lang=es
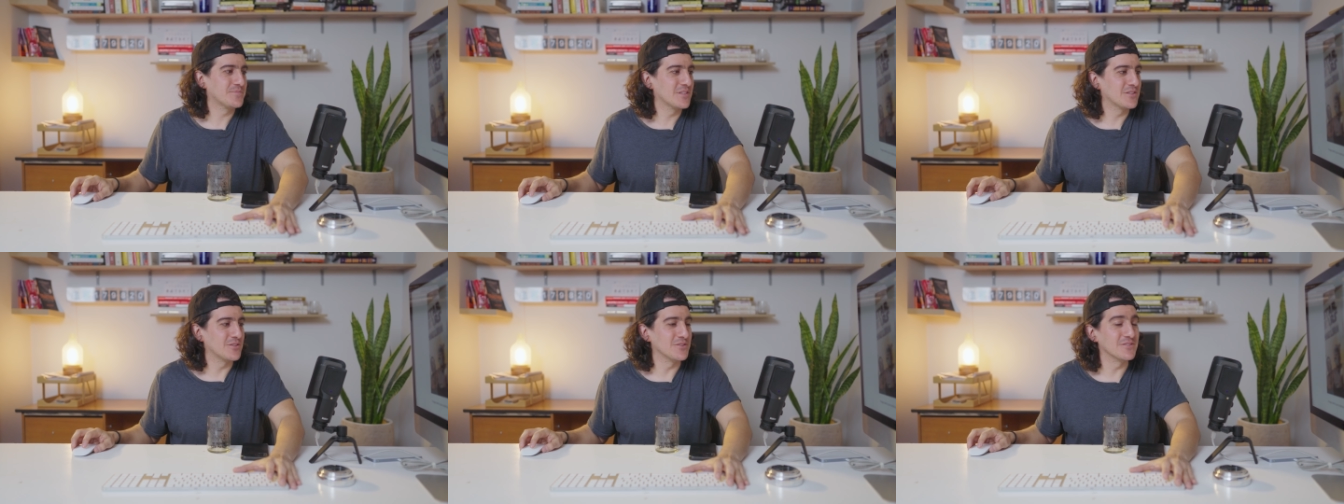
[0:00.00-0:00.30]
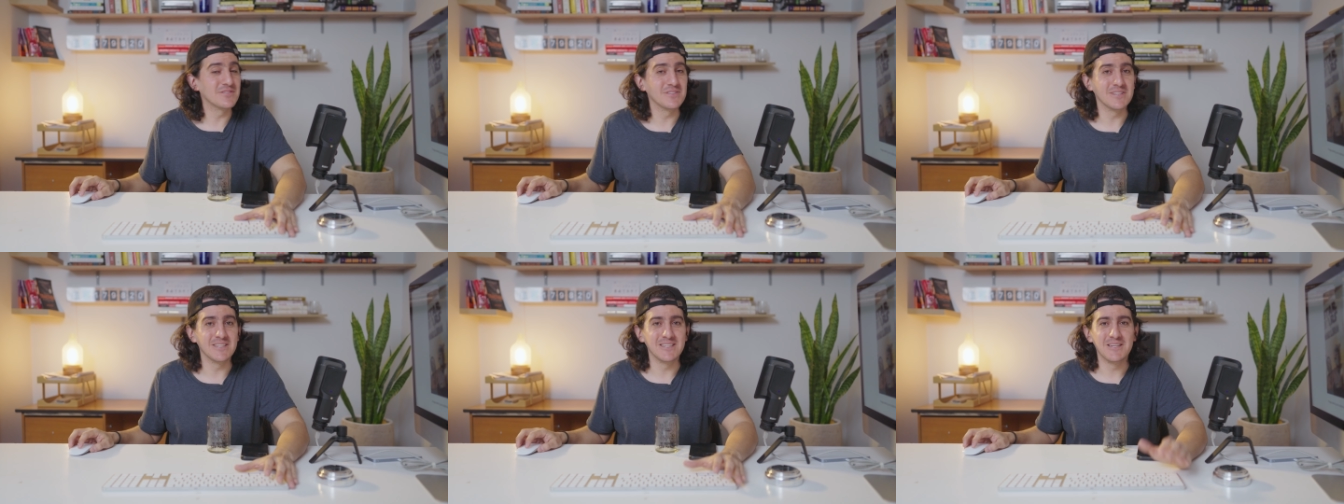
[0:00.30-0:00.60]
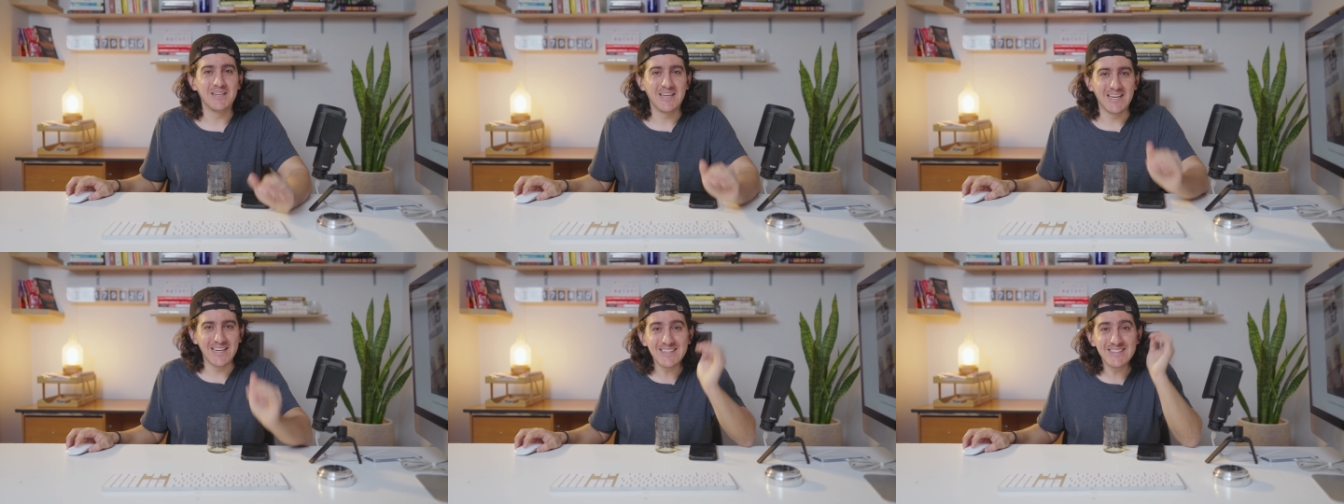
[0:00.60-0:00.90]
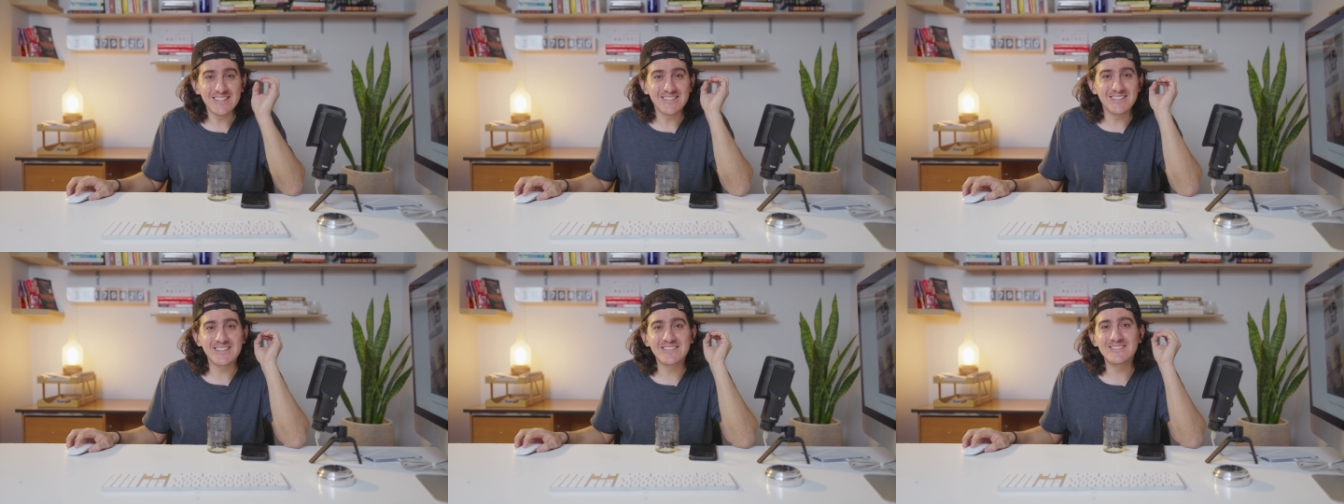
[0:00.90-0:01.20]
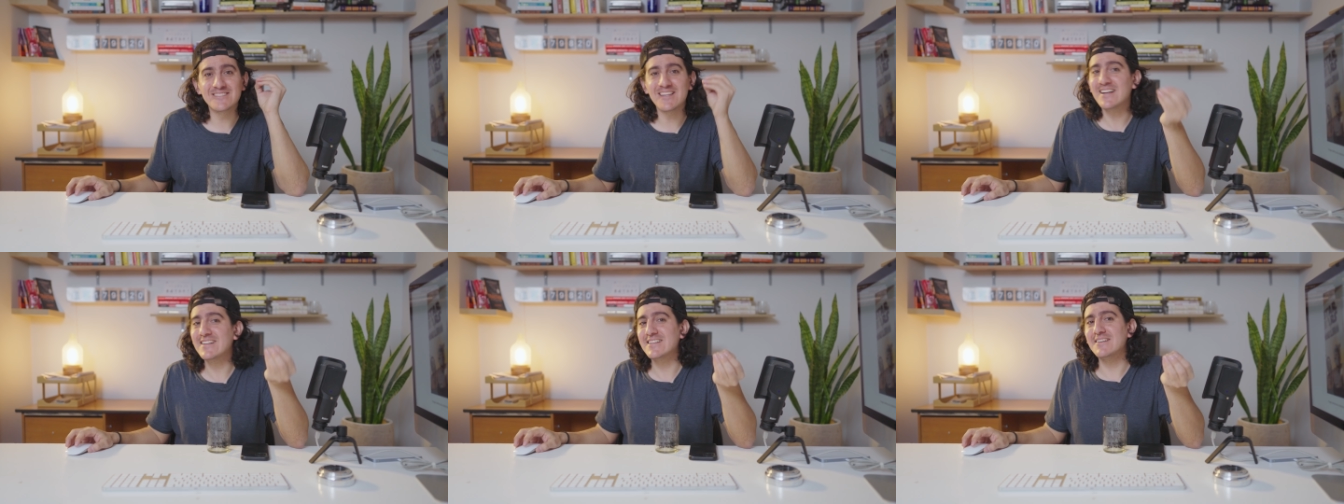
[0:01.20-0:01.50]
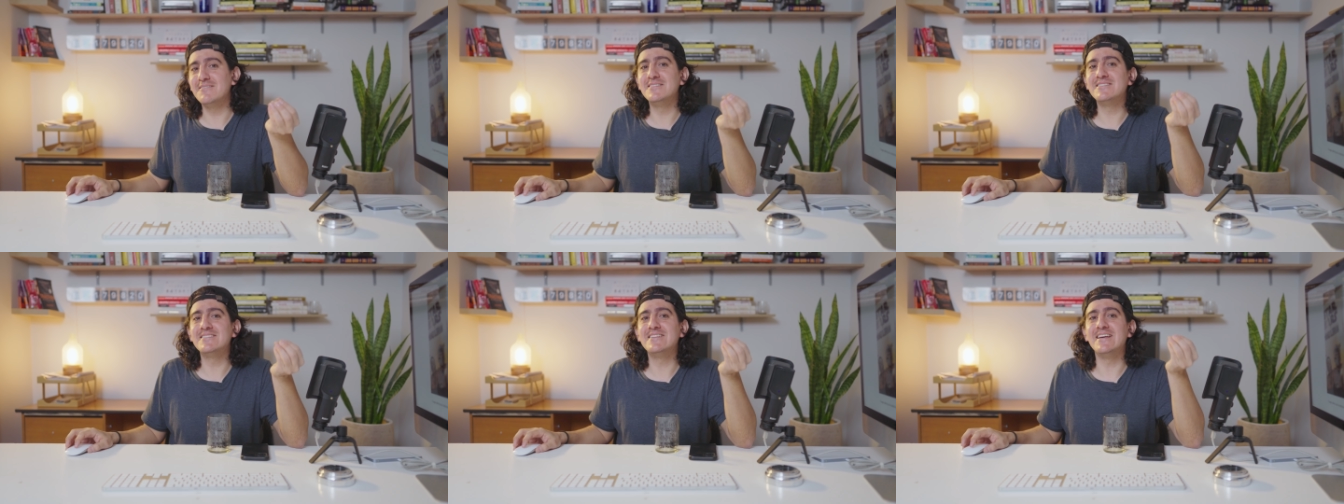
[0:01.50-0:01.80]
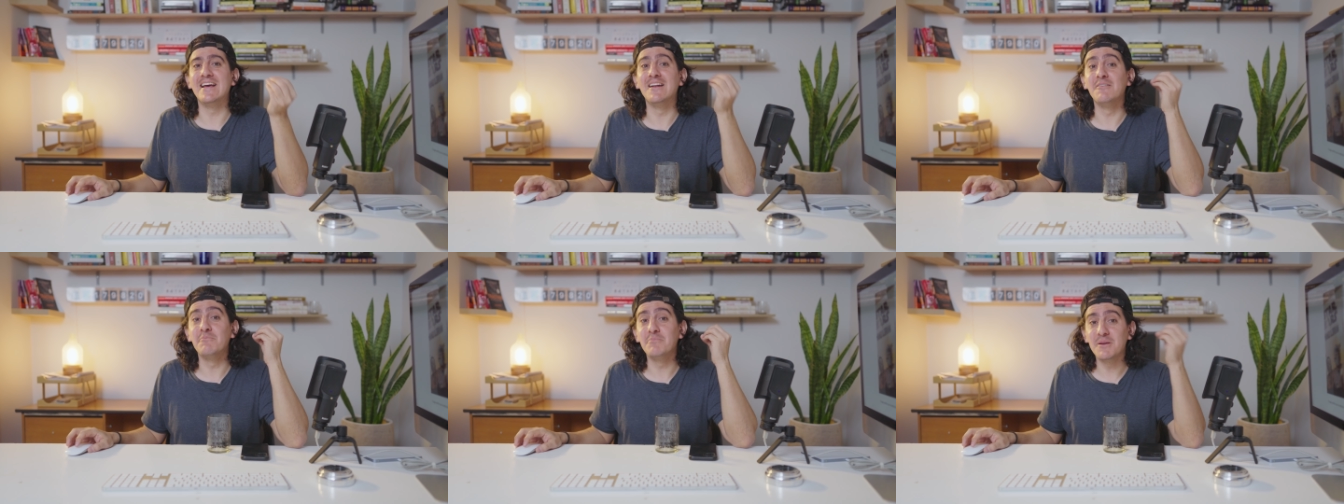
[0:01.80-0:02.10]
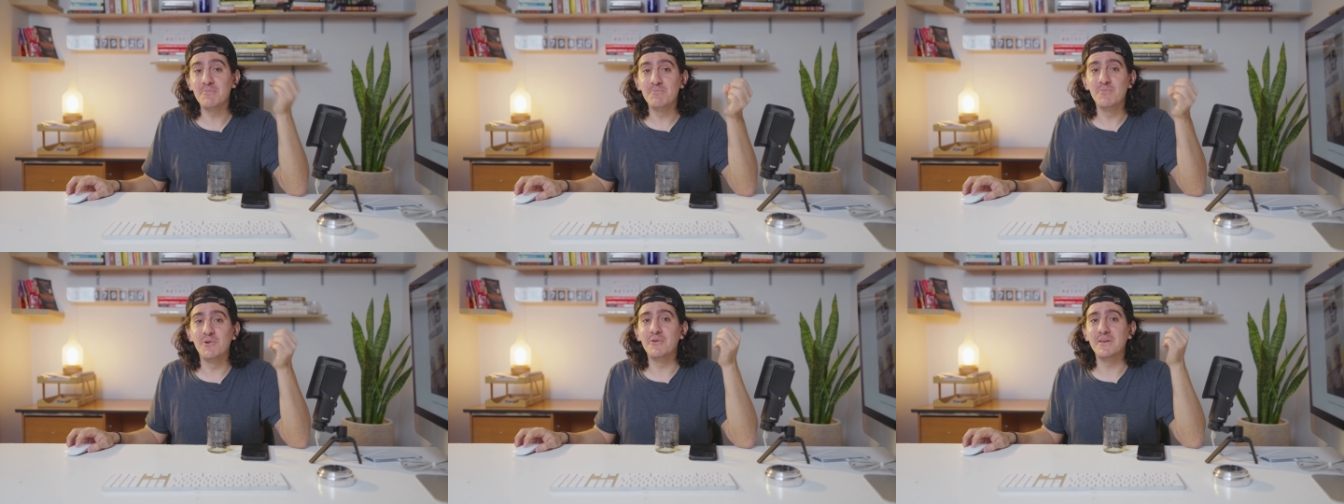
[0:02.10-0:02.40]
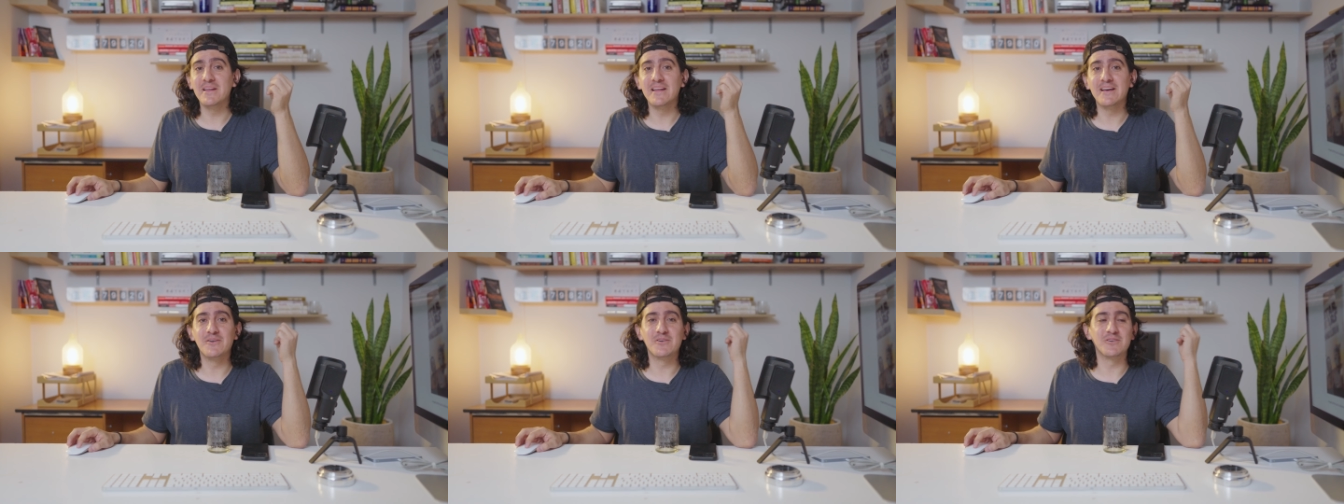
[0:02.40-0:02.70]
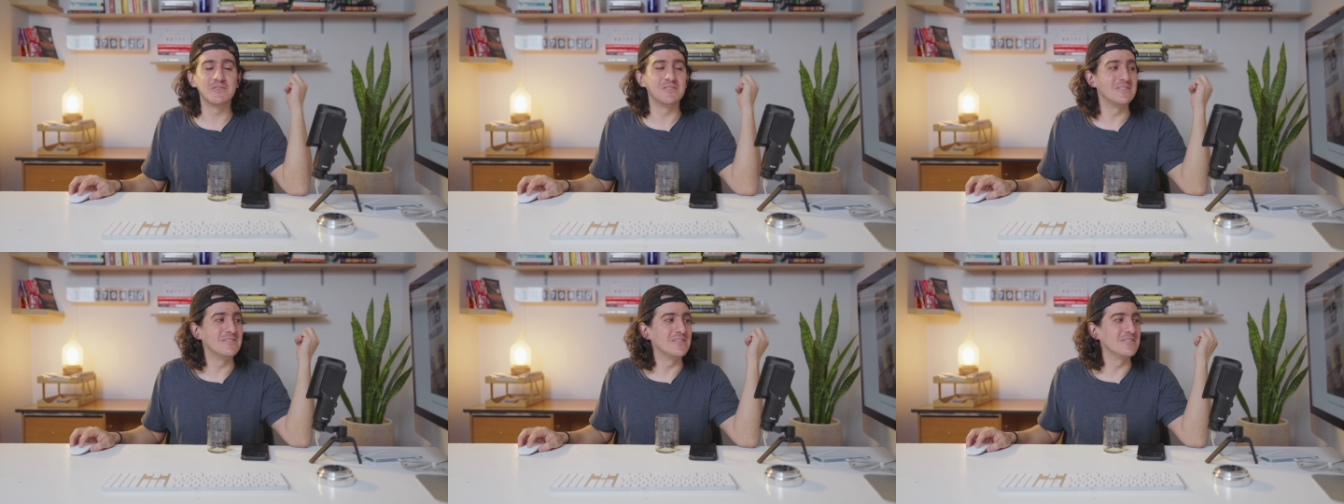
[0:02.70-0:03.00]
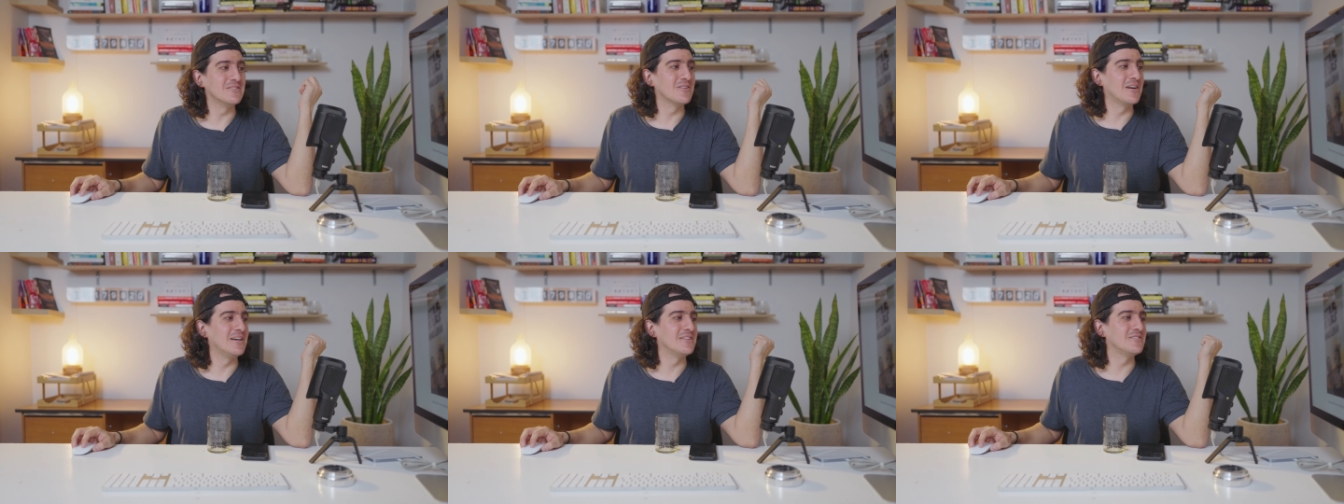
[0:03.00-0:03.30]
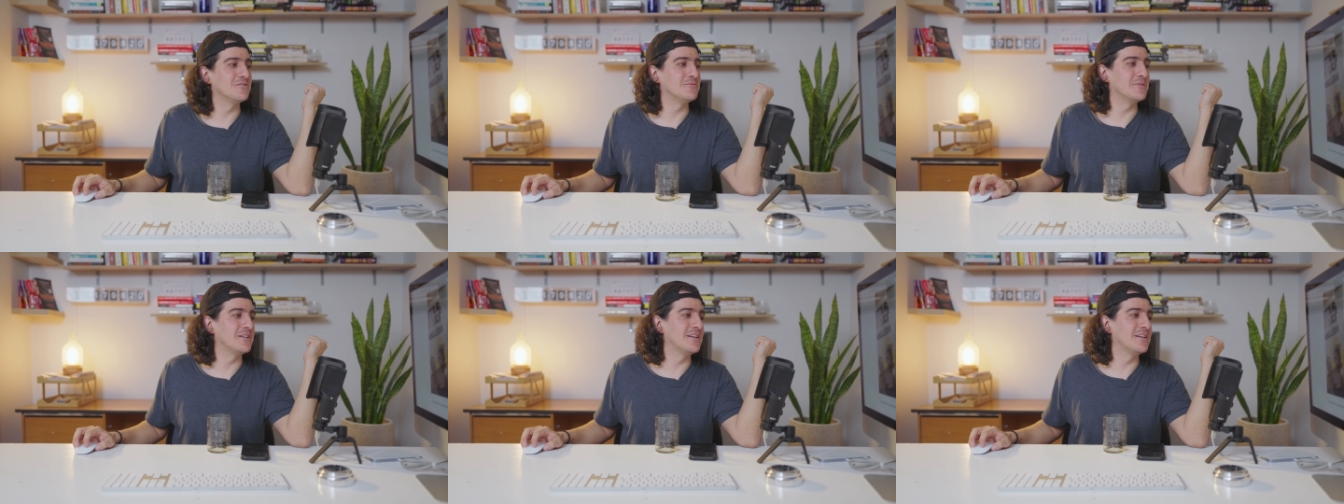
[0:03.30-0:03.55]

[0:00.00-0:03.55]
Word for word: Entonces, este es exactamente el mismo video con distinto gancho,